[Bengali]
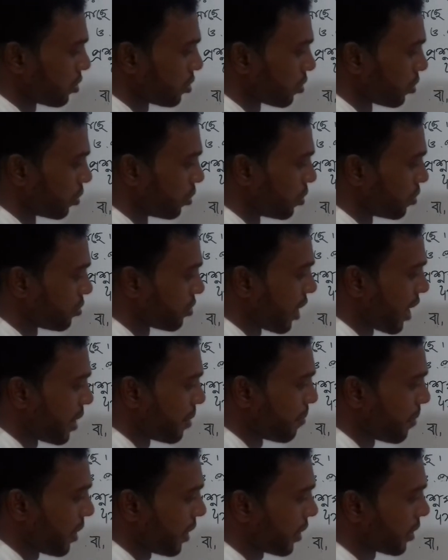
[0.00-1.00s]
সো
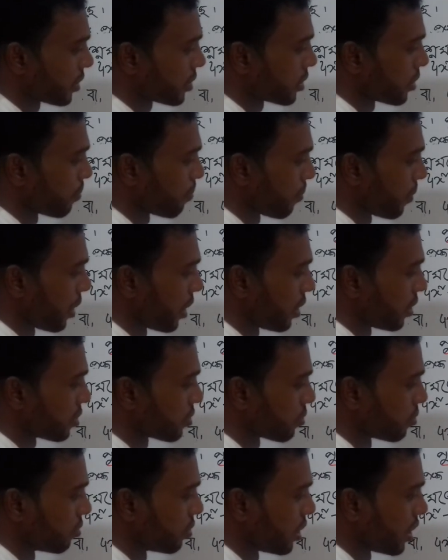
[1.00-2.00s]
ফাইভ এক্স
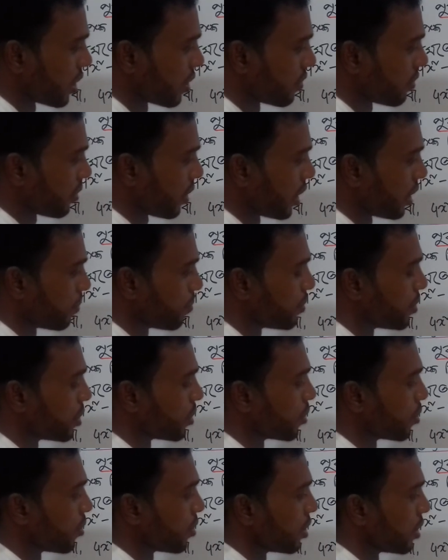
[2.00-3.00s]
প্লাস ওয়ান ফাইভ
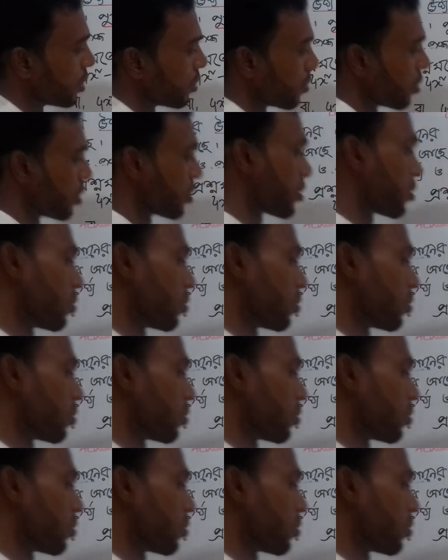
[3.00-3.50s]
জিরো ইকুয়ালস